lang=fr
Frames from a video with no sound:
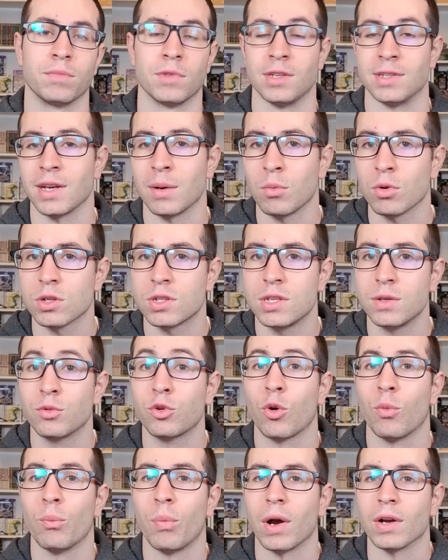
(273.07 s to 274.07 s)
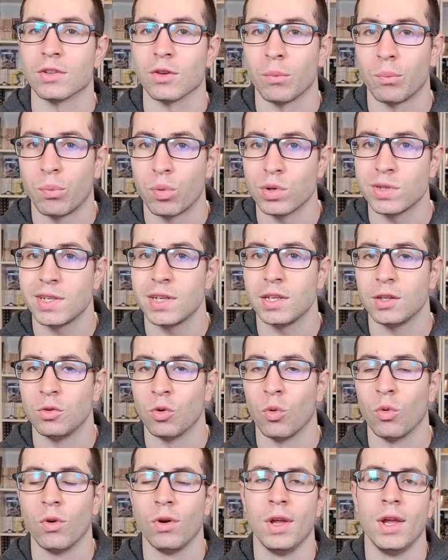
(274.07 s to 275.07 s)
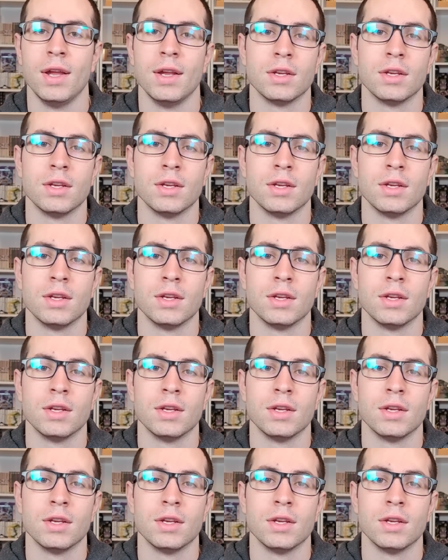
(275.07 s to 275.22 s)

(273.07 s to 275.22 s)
des armes antiques comme par exemple Poséidon,